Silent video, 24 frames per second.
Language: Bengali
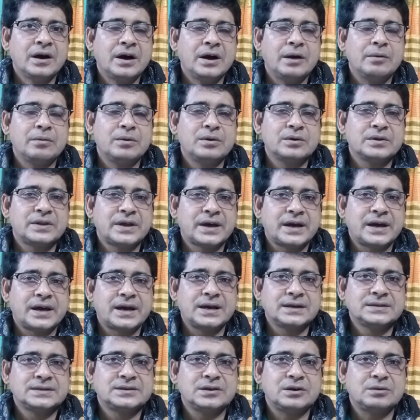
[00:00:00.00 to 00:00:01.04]
এবং দেখা
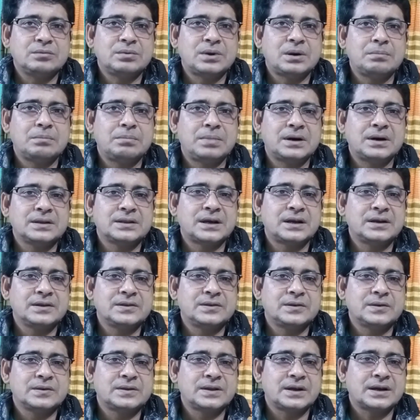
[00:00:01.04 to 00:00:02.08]
গেছে অভাব বা
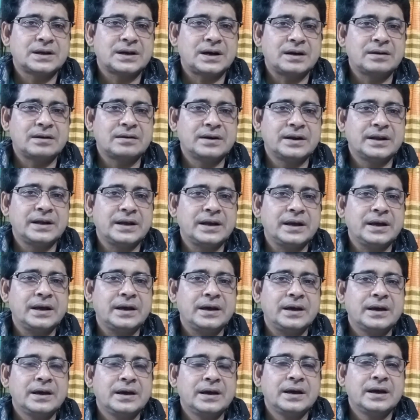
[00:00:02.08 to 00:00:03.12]
দারিদ্রতার কারণে
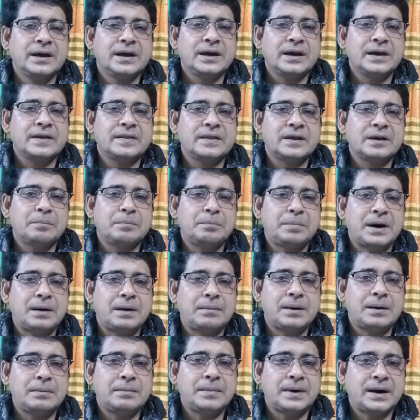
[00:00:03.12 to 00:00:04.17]
এদের
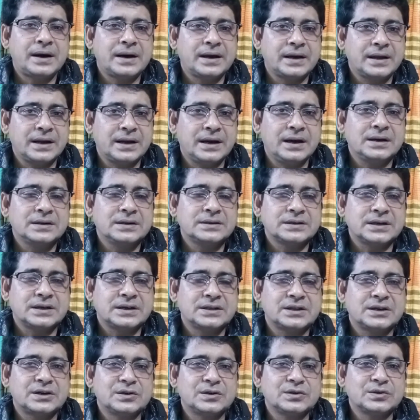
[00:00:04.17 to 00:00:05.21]
বাবা মায়েরা
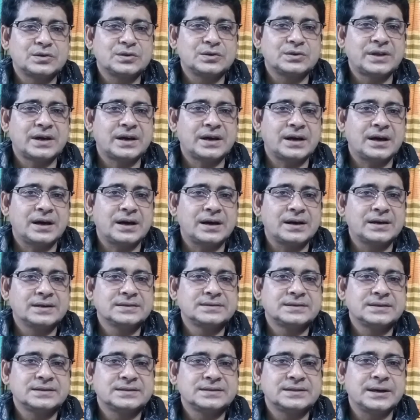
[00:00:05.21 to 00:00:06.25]
সাধারণত দেখা
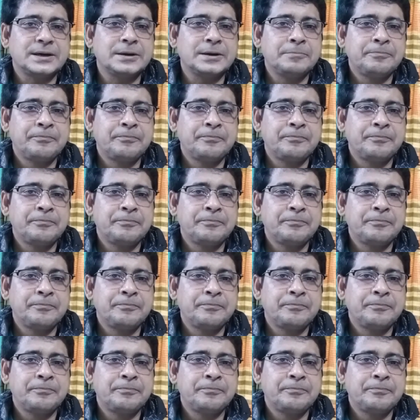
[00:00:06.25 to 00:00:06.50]
গেছে যে